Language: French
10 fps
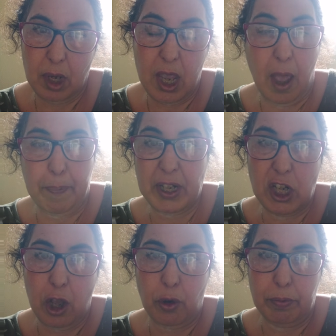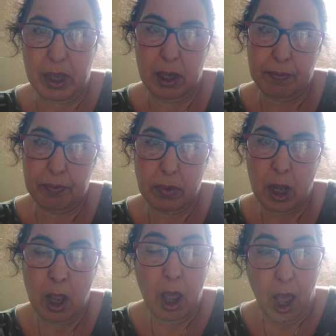Et après, je l'ai remis.
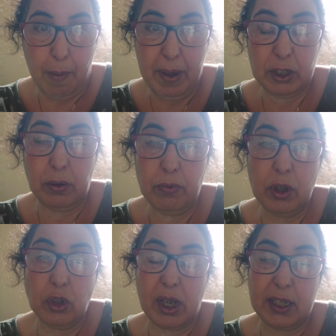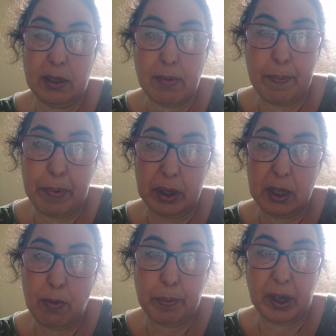Eh ben, ils sont venus, ils ont cassé ma
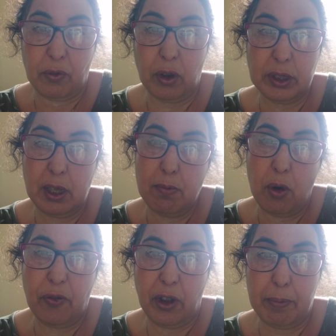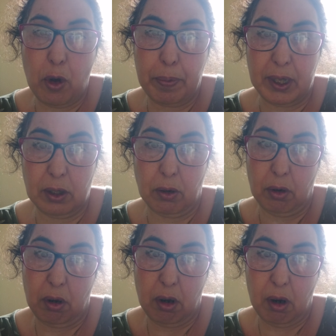porte, ils m'ont pris de force, ils m'ont fermé en prison.
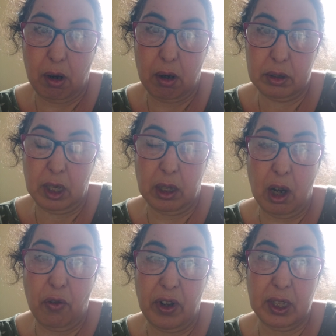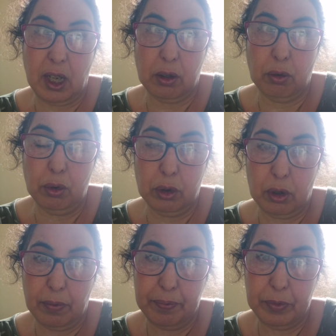C'était le 24
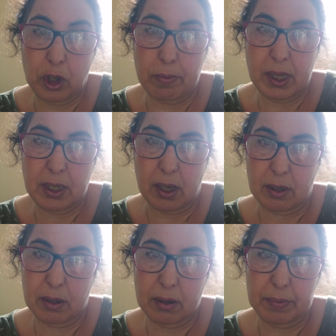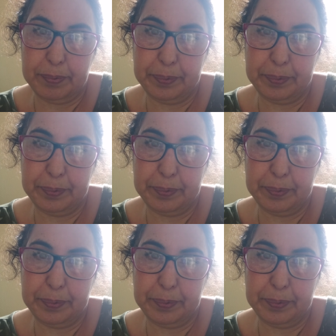août 2016.